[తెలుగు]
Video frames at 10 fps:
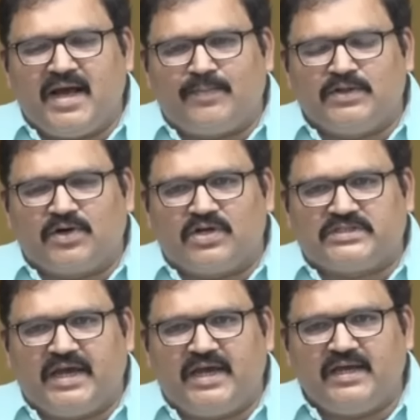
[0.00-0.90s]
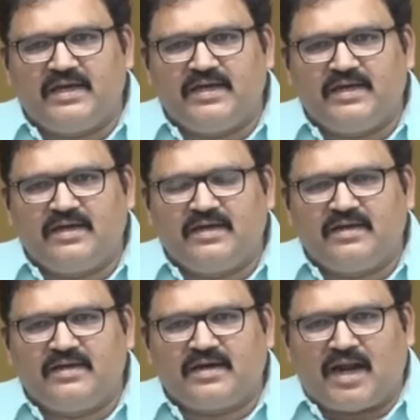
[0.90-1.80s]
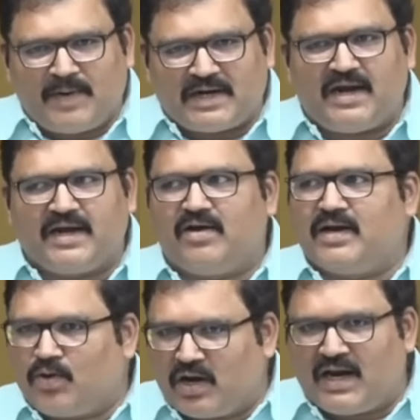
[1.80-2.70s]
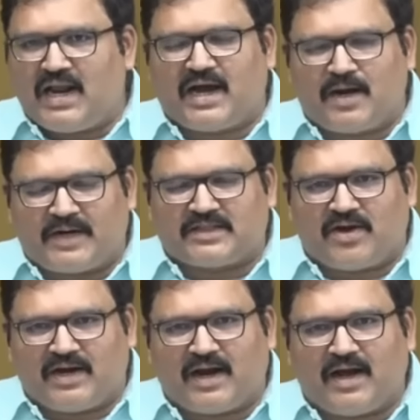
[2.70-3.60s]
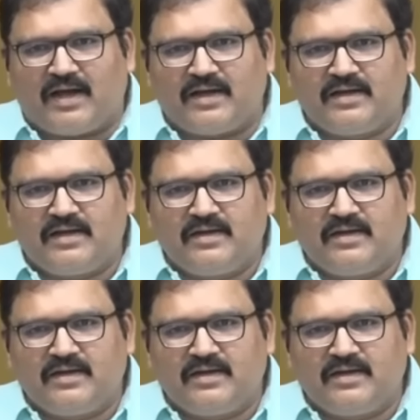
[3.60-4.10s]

మీడియా ముందుకు వచ్చి నమ్మటానికి ఉన్న గొర్రెల్లా కనపడతా ఉన్నారా